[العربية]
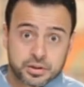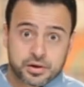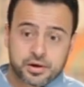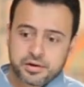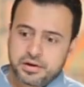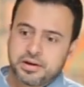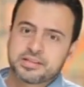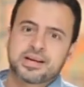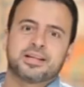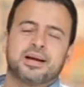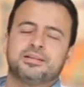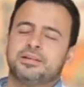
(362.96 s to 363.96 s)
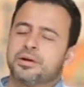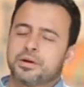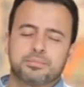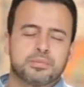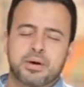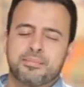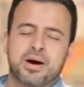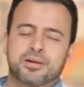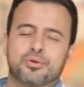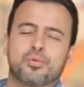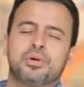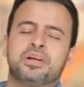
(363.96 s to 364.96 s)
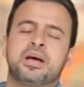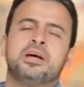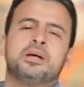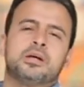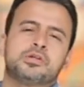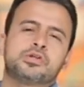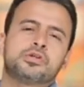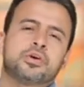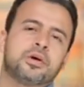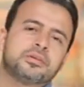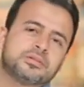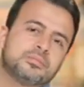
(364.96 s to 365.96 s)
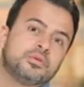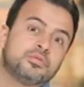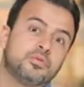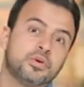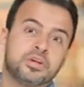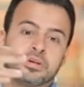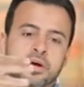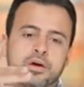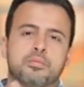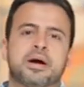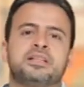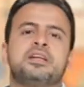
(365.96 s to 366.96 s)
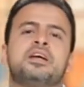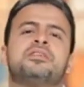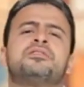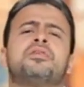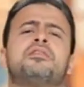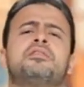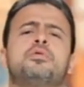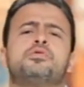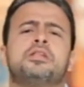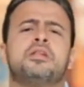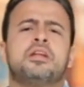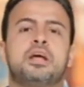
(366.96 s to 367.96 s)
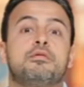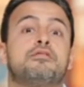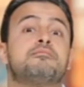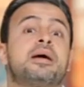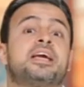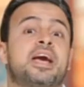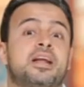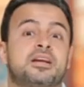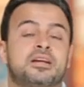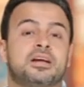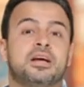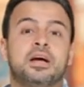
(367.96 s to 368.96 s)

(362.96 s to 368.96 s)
النار الناس هتعدي يا رب مع بعض كلنا الصراط من فوق النار وبعدين ينتظروا سيدنا النبي في مكان